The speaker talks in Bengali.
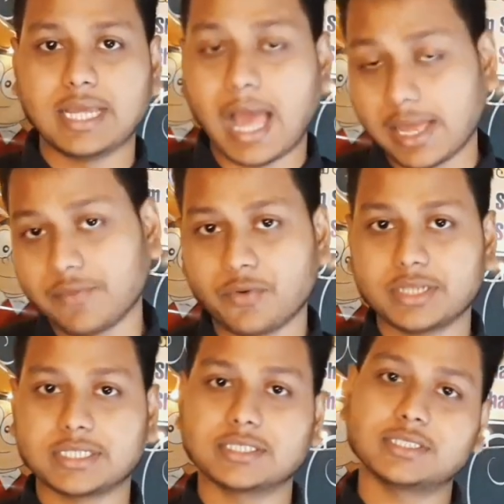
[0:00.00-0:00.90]
আগের
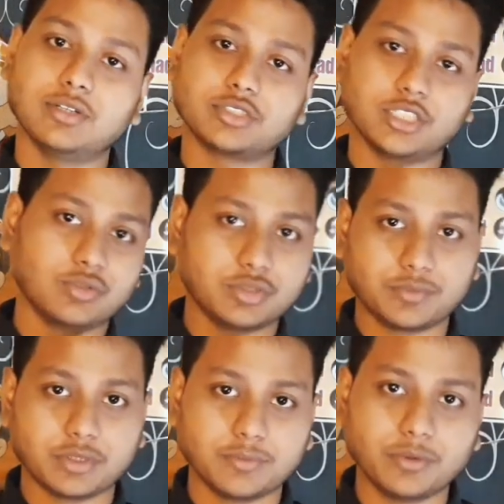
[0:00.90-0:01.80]
ফোনের চার্জার ছিল সেগুলোর
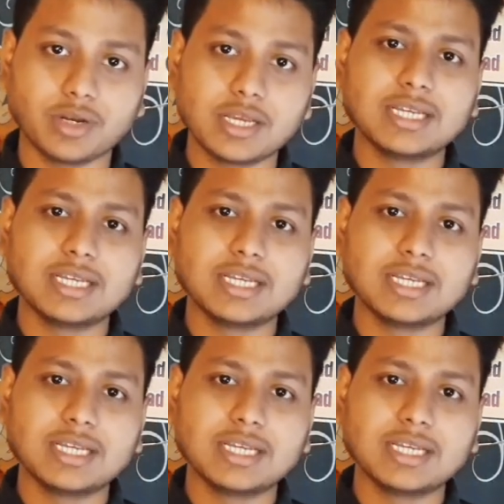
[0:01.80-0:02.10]
উপর পোর্ট